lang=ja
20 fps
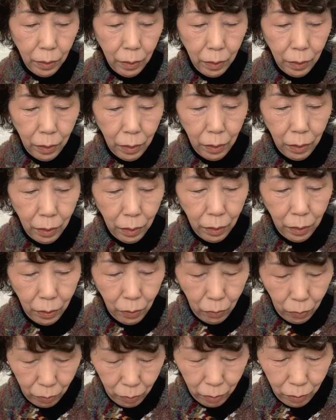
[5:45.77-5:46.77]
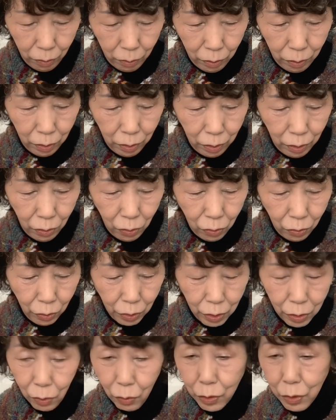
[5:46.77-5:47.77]
えー、よっこ
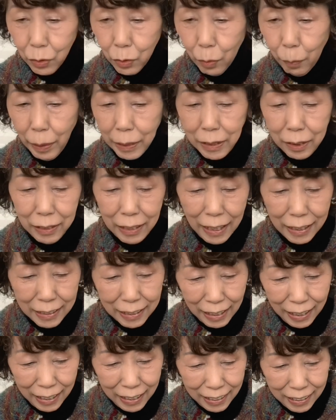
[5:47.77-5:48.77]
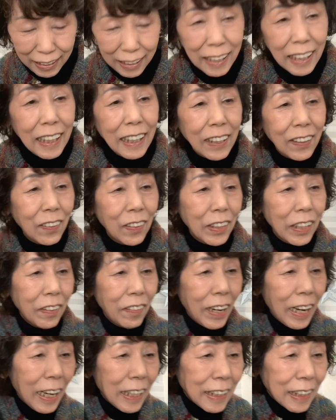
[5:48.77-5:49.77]
いしょ、ちょっとお待ちください。これ
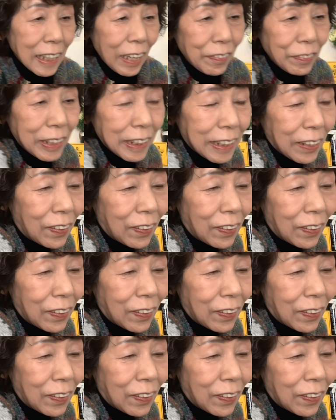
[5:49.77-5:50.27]
はハサミ、よ